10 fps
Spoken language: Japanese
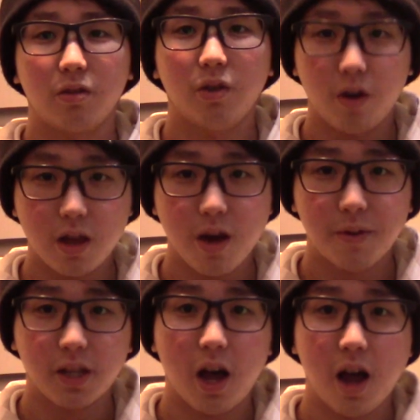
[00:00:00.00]
うそれじゃあ
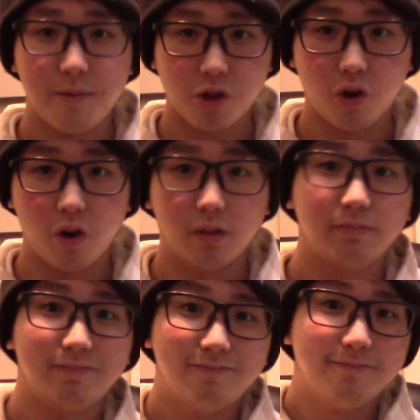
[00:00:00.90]
また会いましょ
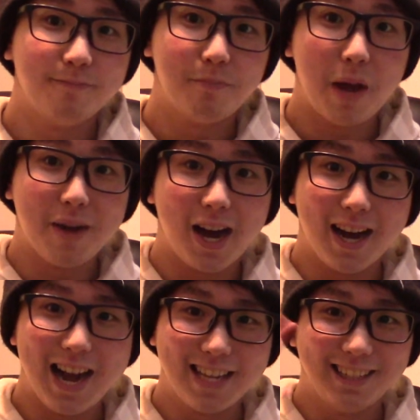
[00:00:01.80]
う
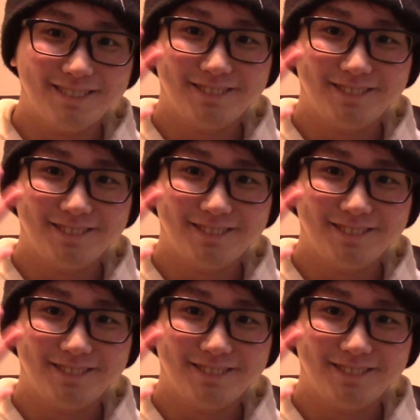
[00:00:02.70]
バイバーイ